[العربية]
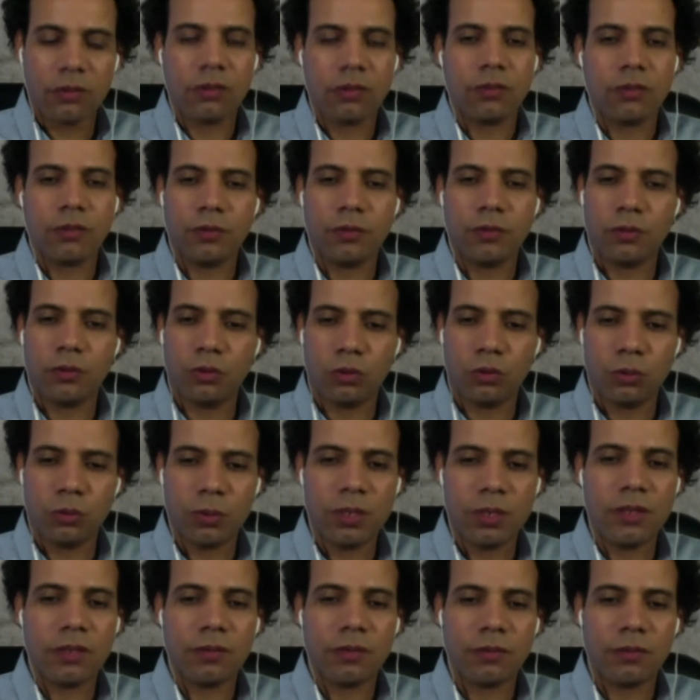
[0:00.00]
في
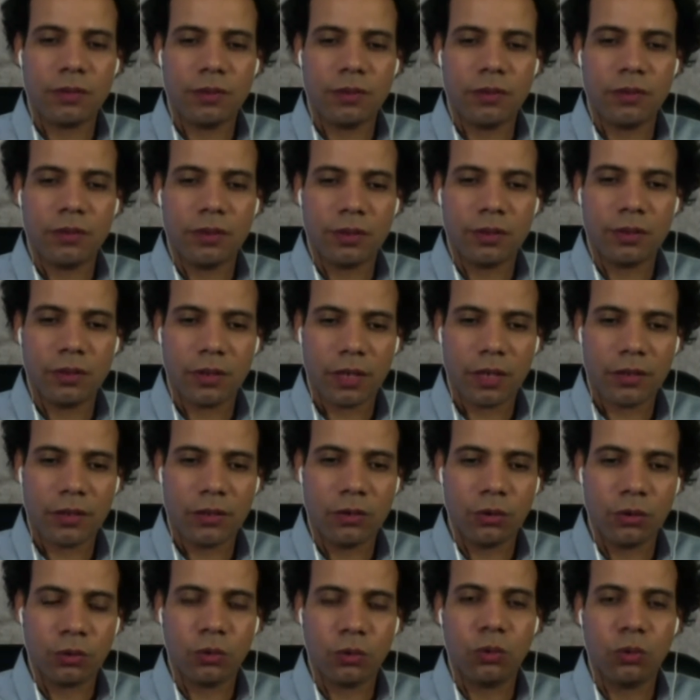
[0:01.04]
الاتوبيس في عند
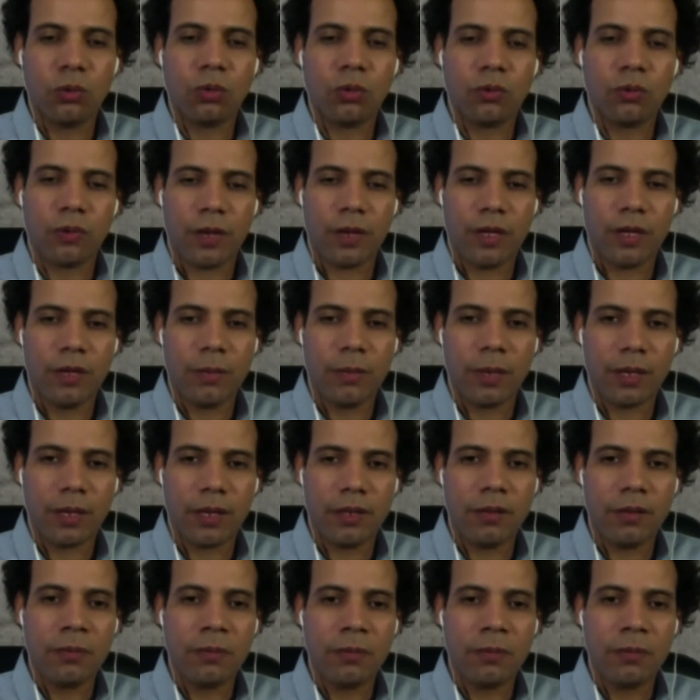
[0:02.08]
الدكتور في اي مكان